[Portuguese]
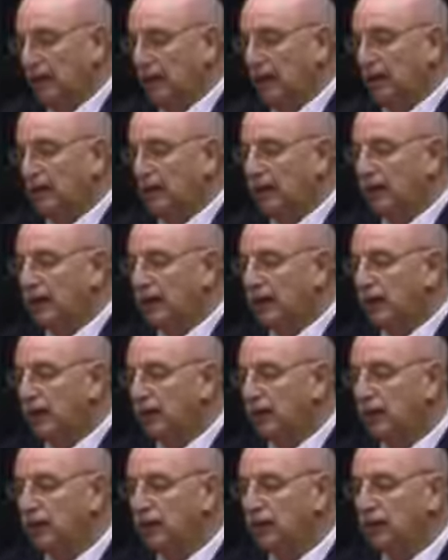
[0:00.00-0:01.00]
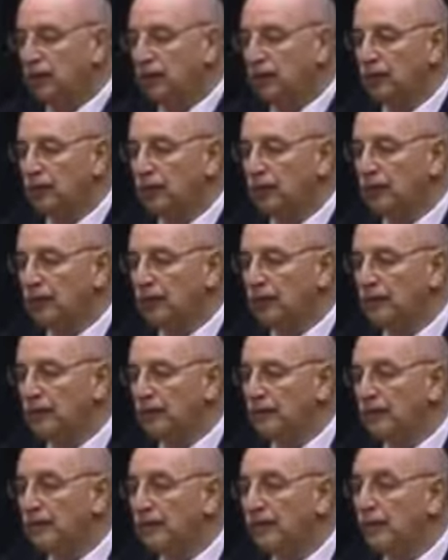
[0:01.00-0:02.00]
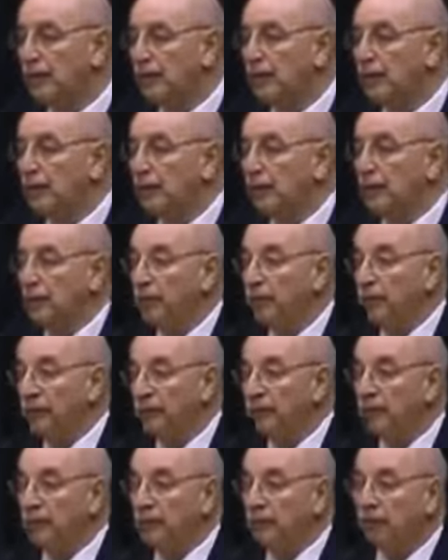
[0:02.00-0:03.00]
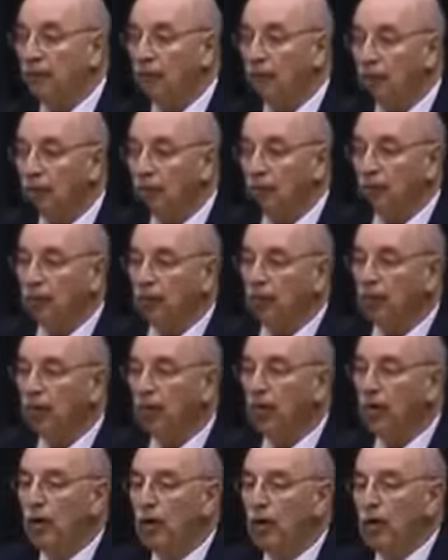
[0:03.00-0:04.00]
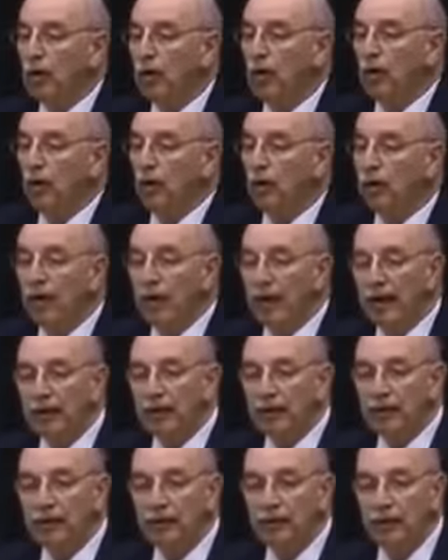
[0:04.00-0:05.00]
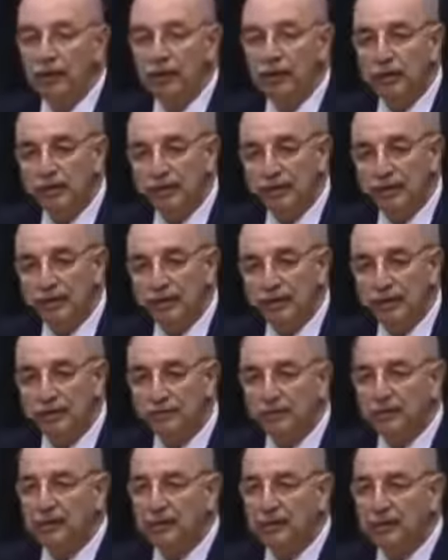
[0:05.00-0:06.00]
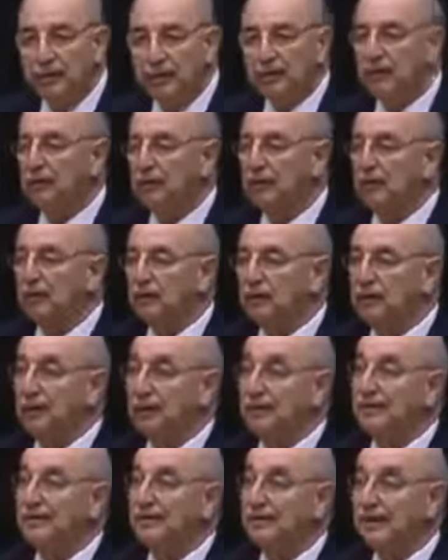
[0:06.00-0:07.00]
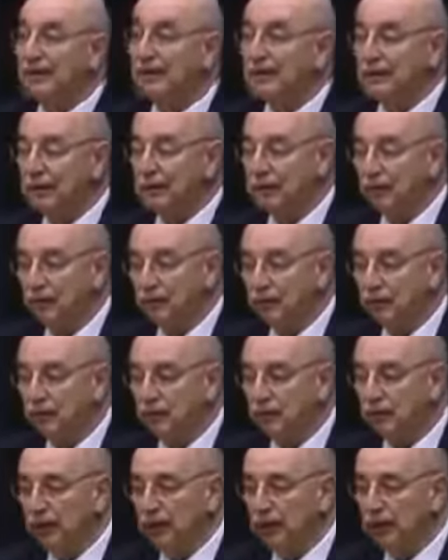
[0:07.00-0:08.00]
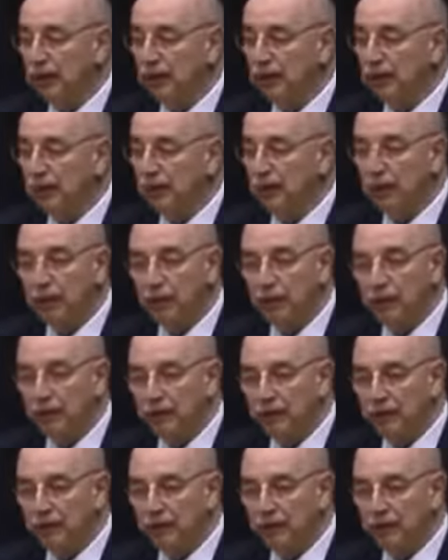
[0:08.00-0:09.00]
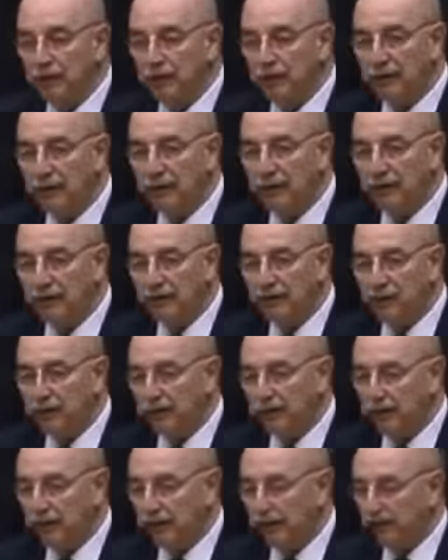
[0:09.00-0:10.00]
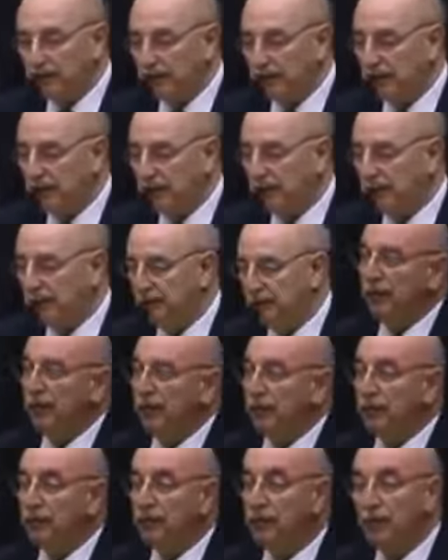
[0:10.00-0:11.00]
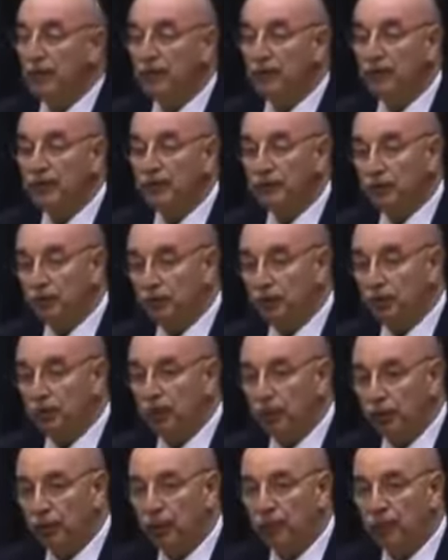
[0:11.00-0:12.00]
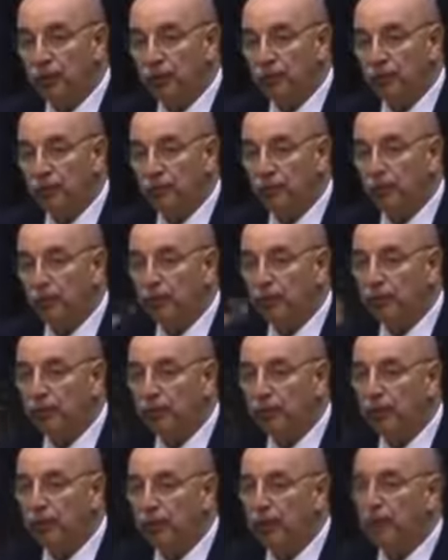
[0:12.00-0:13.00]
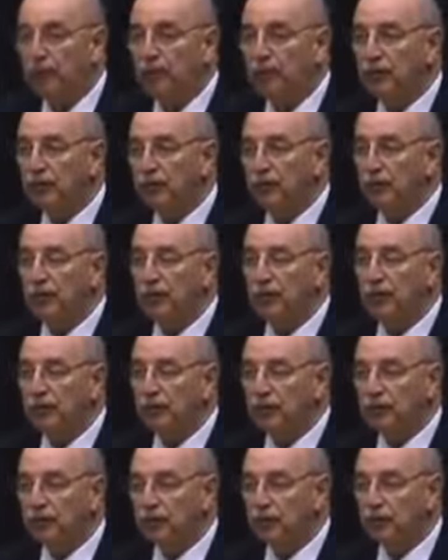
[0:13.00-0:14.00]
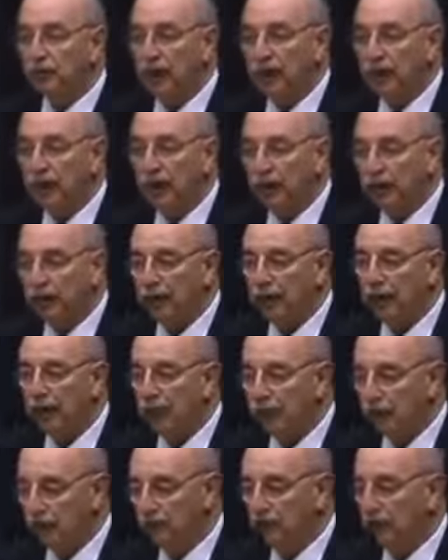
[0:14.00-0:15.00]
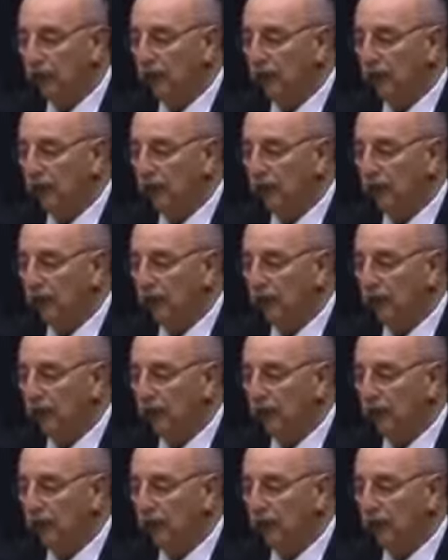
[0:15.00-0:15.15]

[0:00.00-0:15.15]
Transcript: Eu quero manifestar aqui minha preocupação com o pânico que está se, então, está se tentando disseminar na população em relação a essa epidemia. Eu fui gestor público, fui o primeiro gestor que enfrentou H1N1